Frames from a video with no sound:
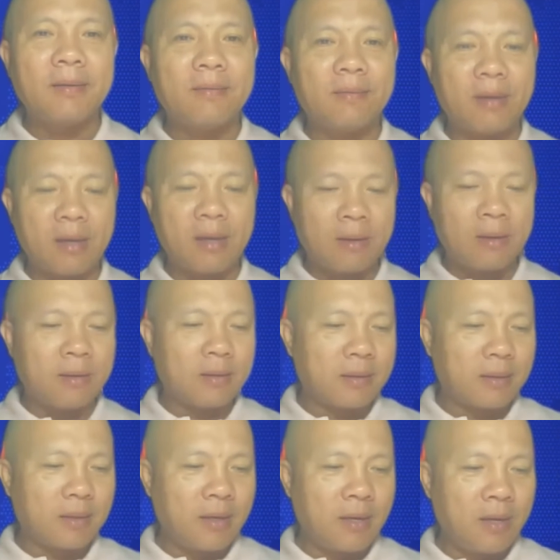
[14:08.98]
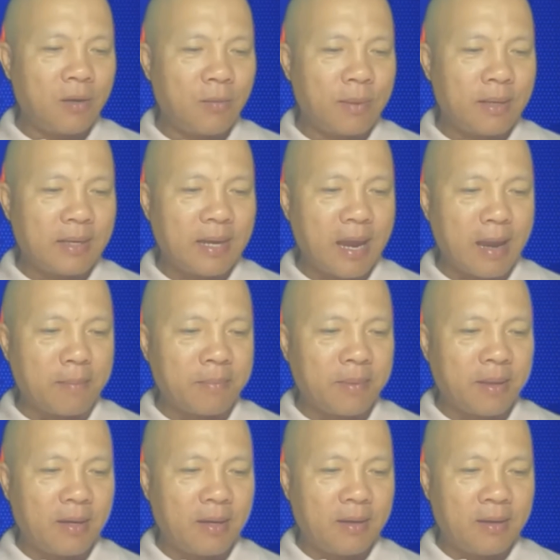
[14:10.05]
Và cái điều bạn cảm
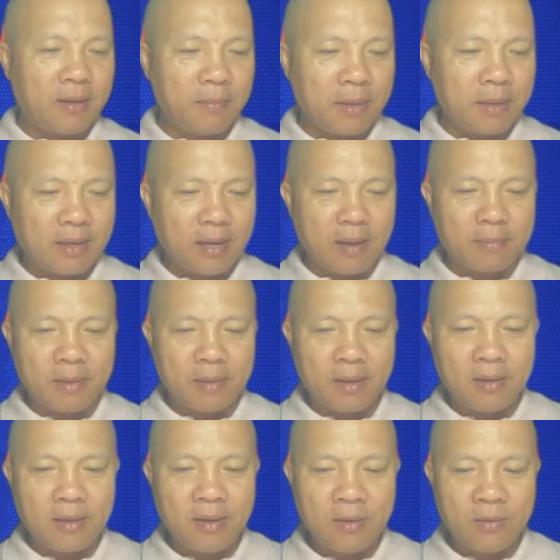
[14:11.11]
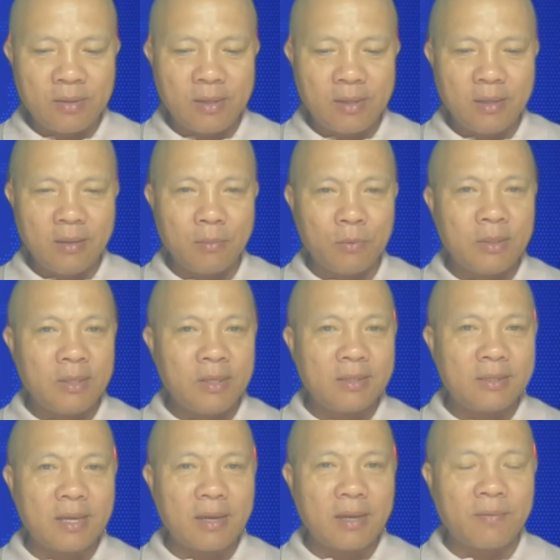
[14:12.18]
thấy, bạn cảm thấy điều gì muốn
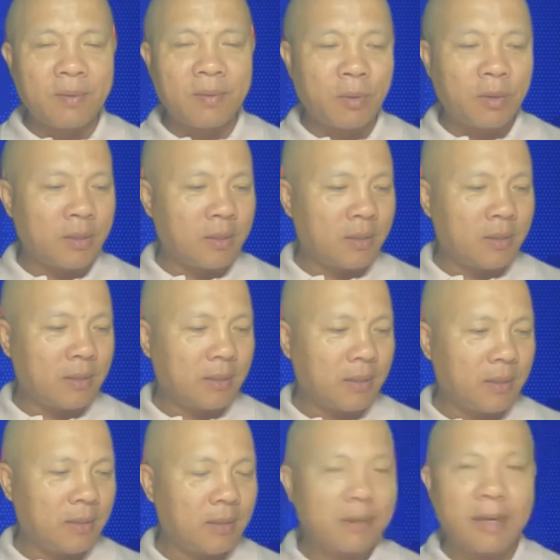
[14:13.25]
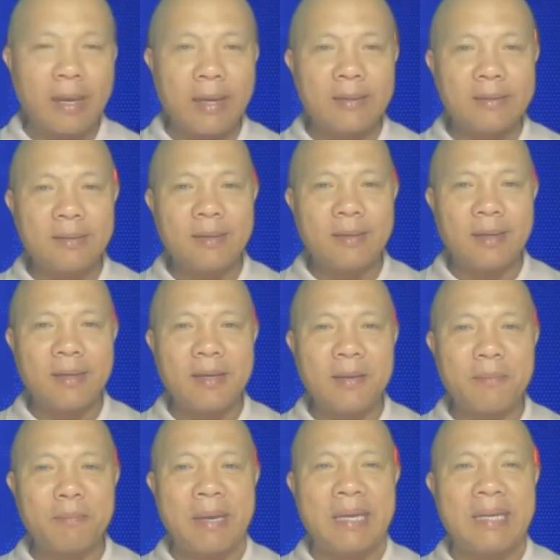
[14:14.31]
chia sẻ với mọi người khi thực hành thì hãy
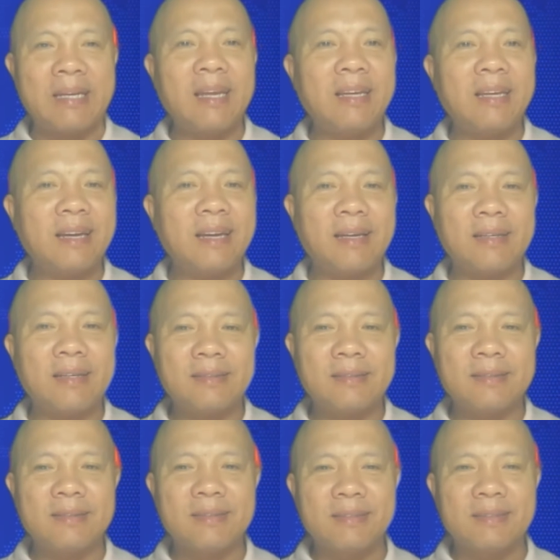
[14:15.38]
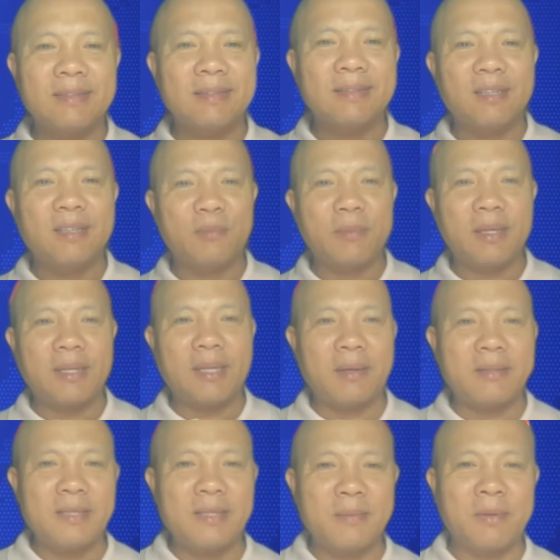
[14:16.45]
comment lên ạ. Hôm nay
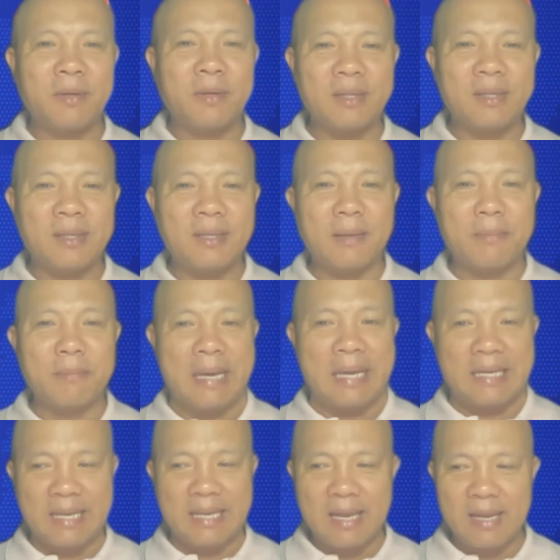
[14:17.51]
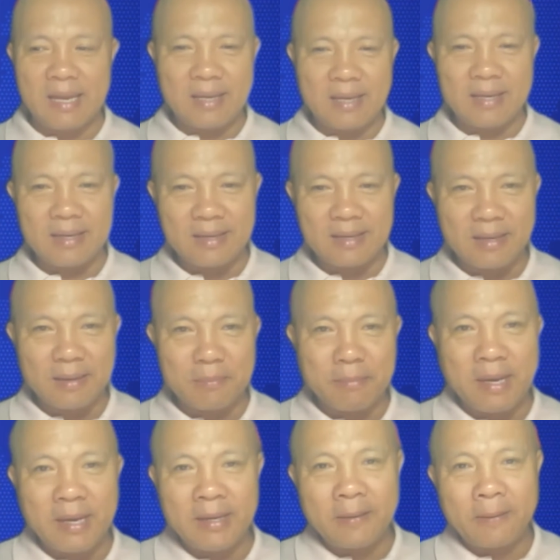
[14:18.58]
thầy xin mọi người comment nhé.
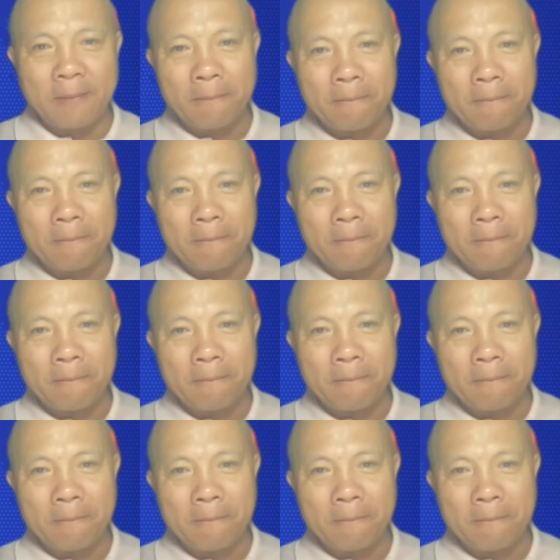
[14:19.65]
Comment.